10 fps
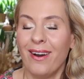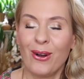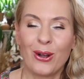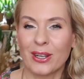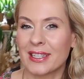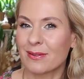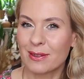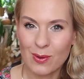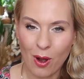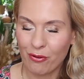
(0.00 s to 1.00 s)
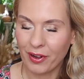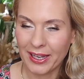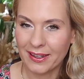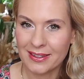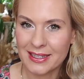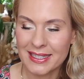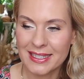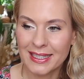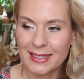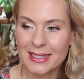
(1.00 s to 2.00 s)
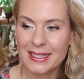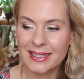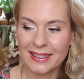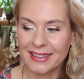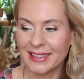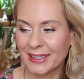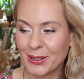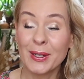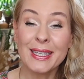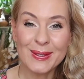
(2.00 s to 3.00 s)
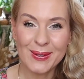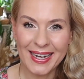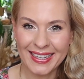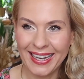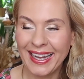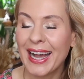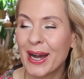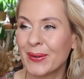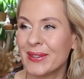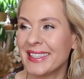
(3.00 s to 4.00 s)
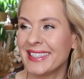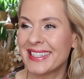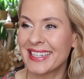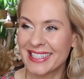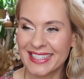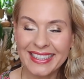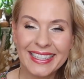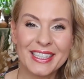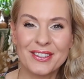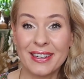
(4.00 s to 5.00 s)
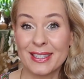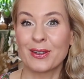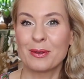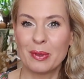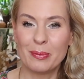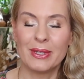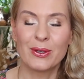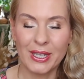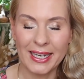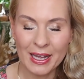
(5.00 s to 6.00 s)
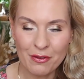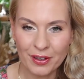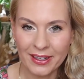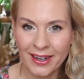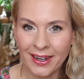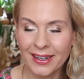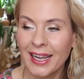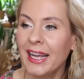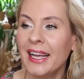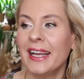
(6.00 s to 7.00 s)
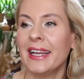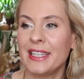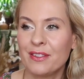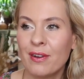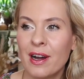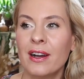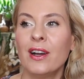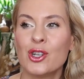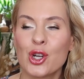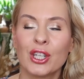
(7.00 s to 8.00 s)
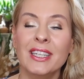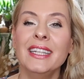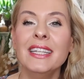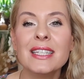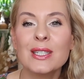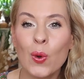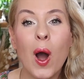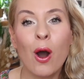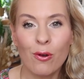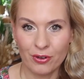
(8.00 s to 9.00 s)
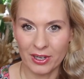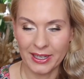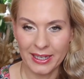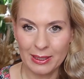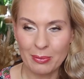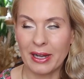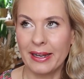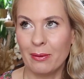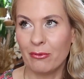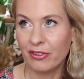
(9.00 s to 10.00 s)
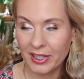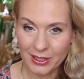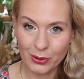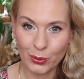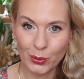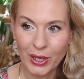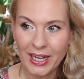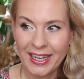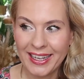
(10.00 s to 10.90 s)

Oh Gott, das war so aufregend. Das ist jetzt äh, noch nicht so lange her und ich saß hier. Ich weiß noch, ich bin mit euch live gegangen. Ich war noch nie so aufgeregt bei einem Video.